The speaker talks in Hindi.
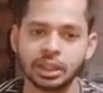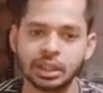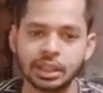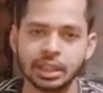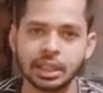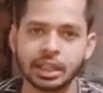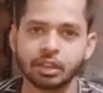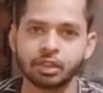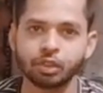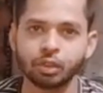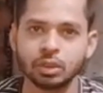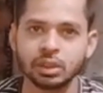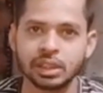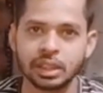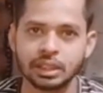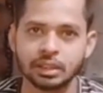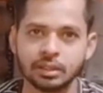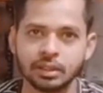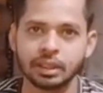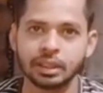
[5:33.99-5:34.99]
चल जाएगी फुल
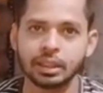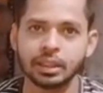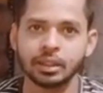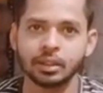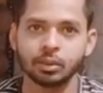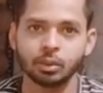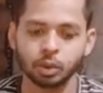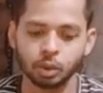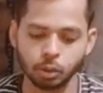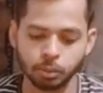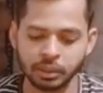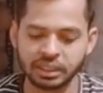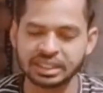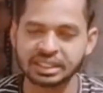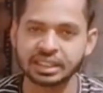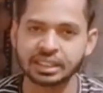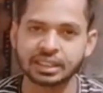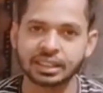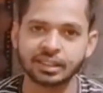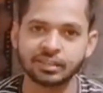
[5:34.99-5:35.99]
साइज वाली वो तो बेच
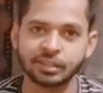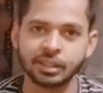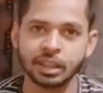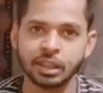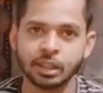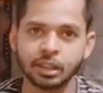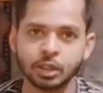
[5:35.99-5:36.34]
सकते हैं हम